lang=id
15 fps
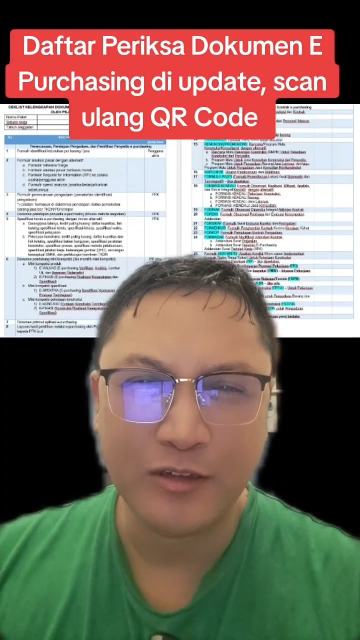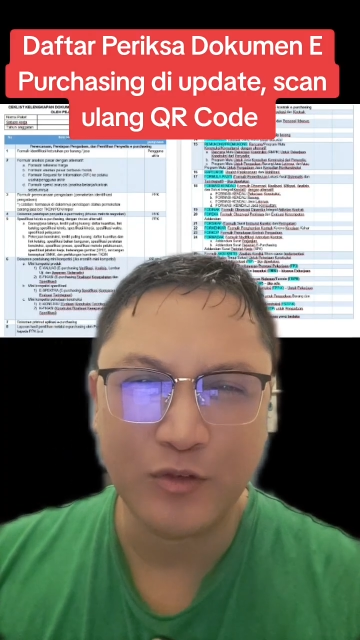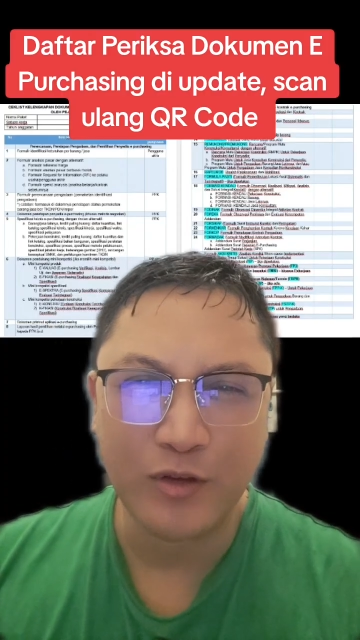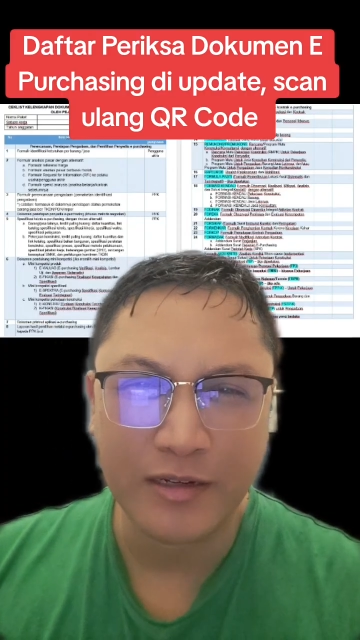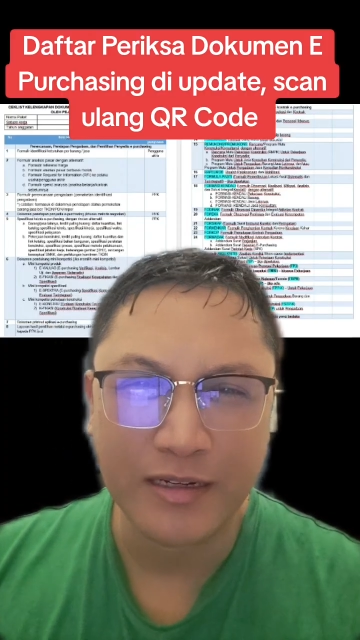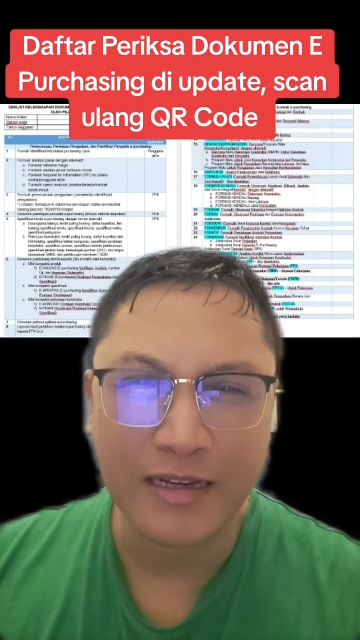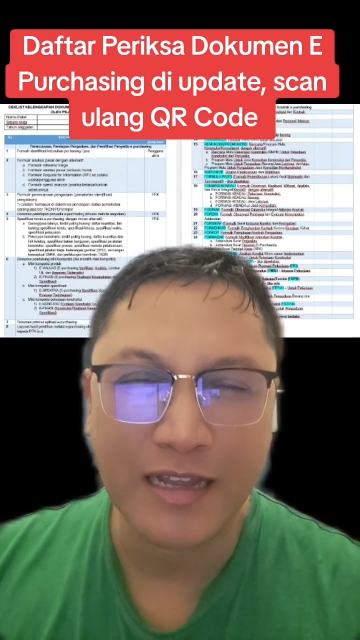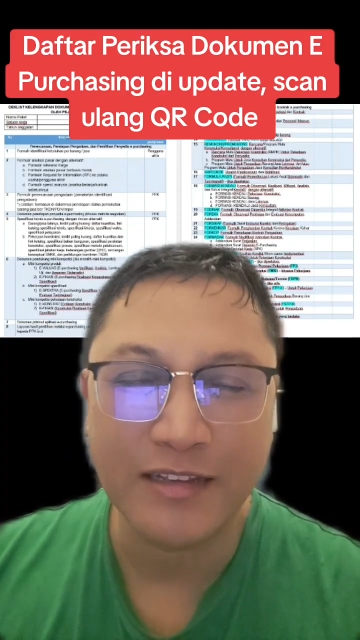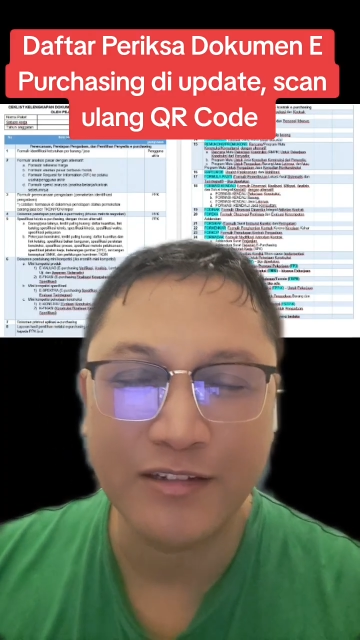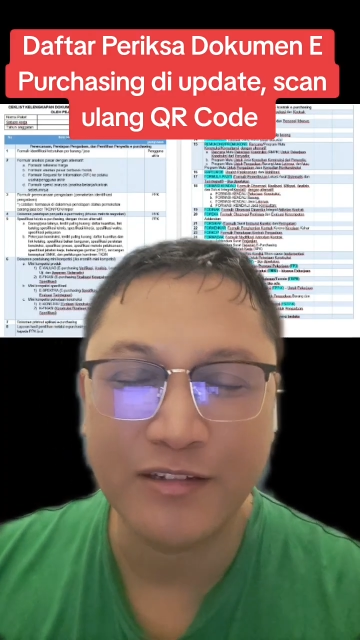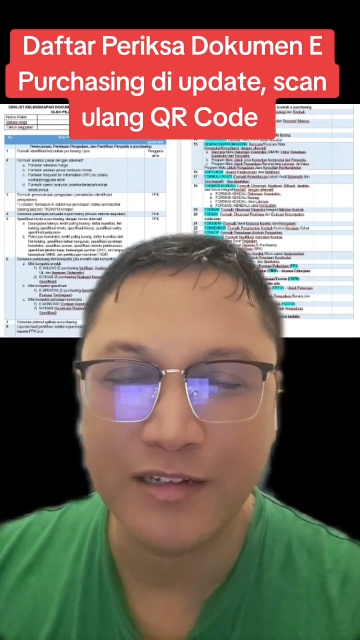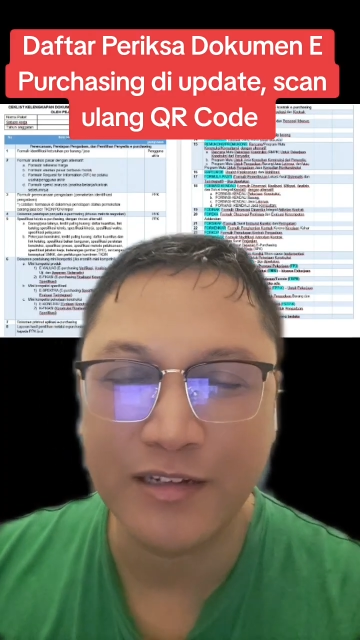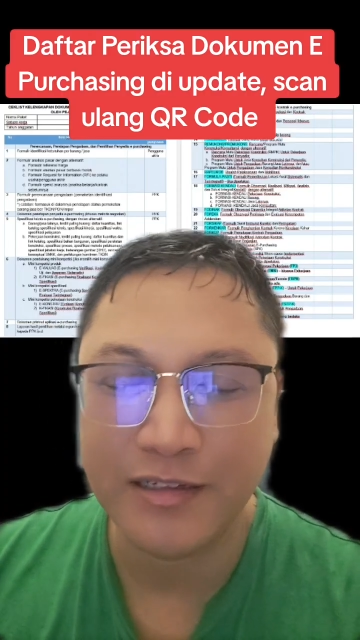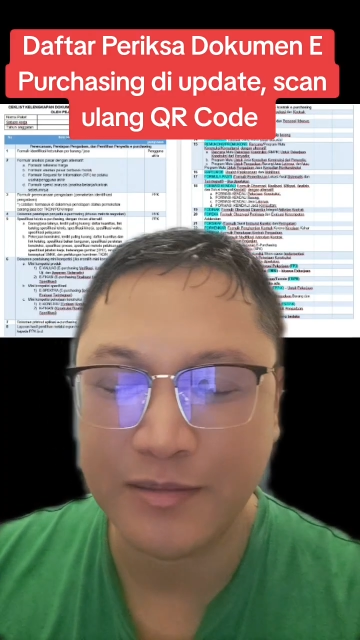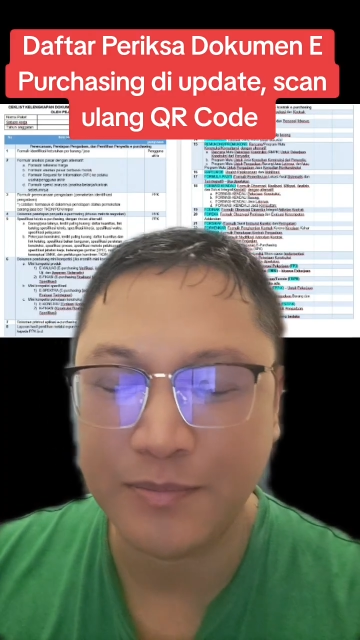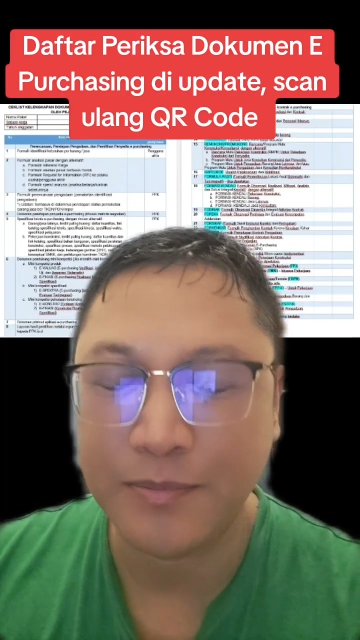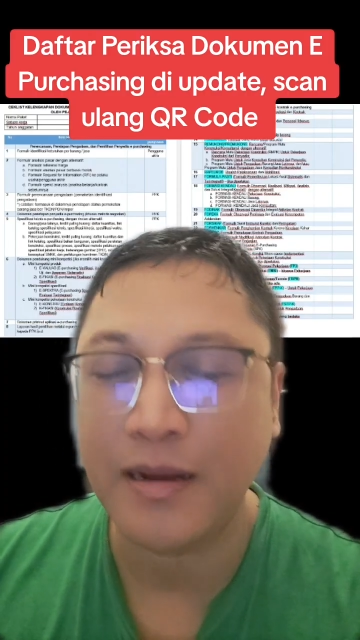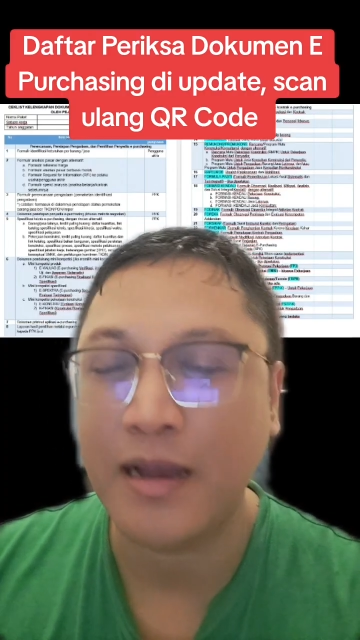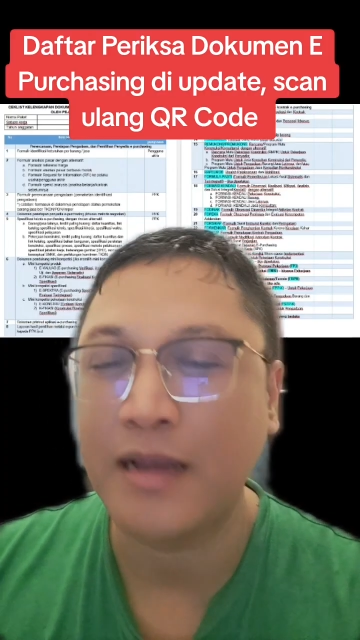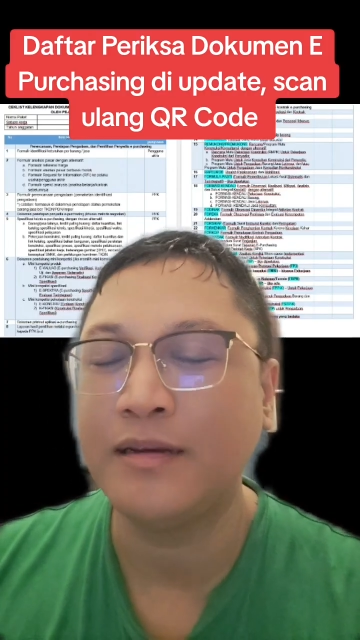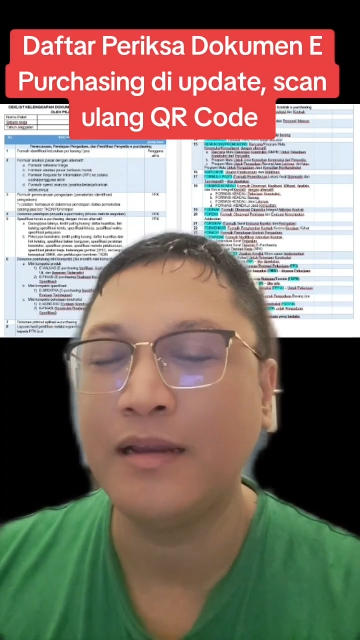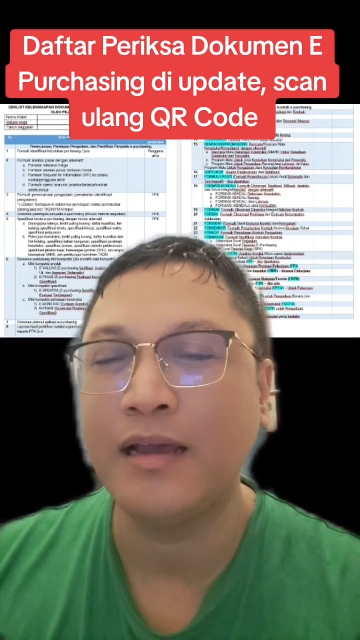sesuai dengan jenis
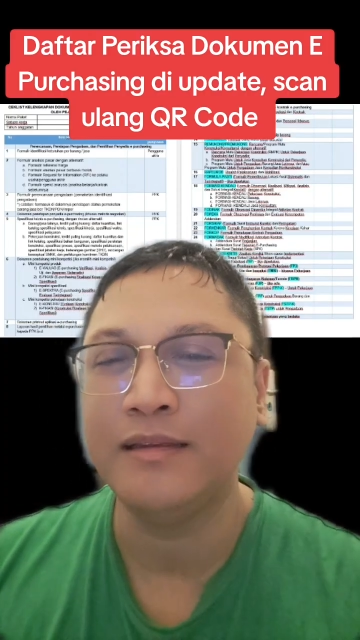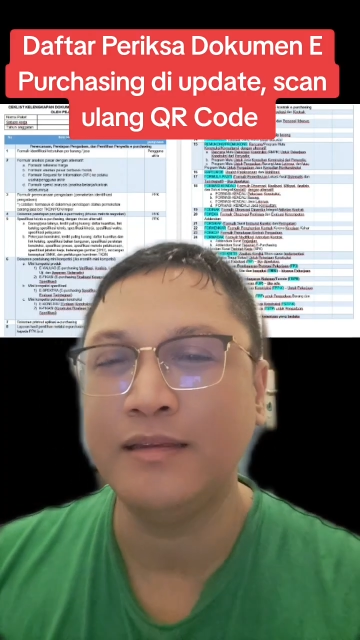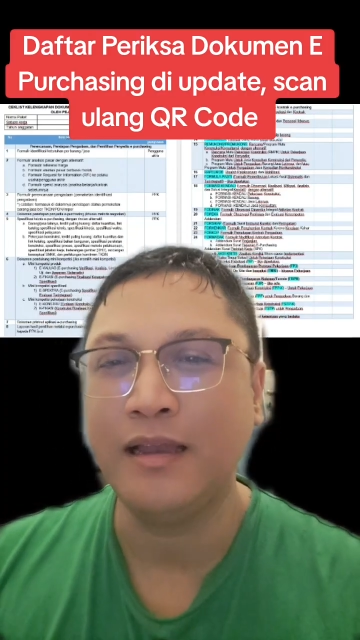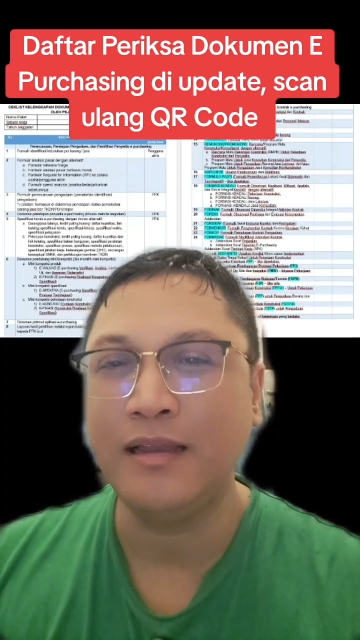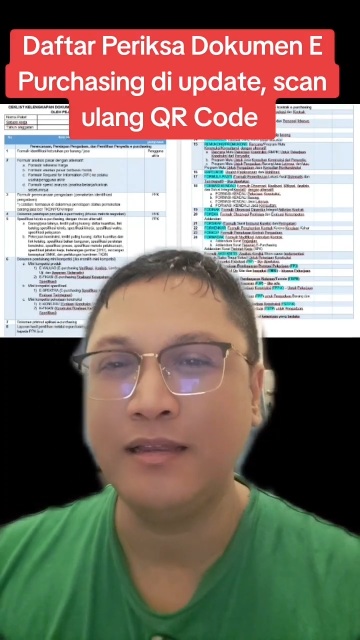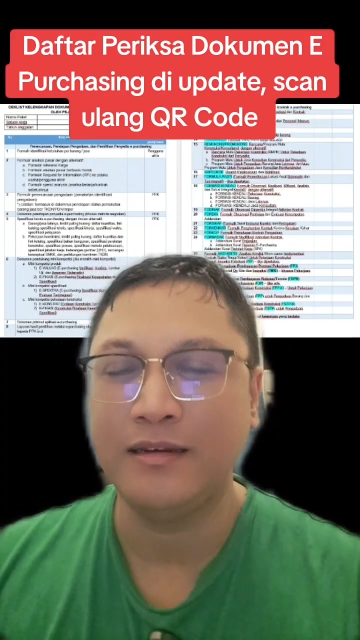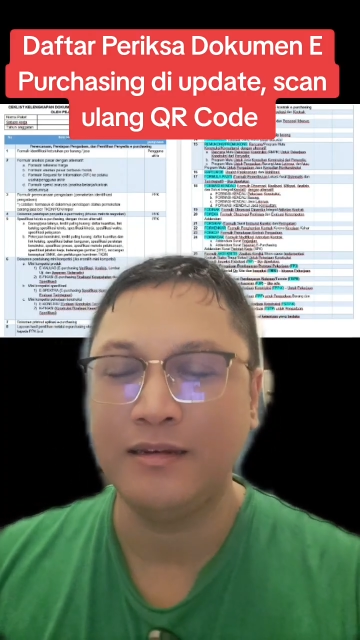pengadaannya.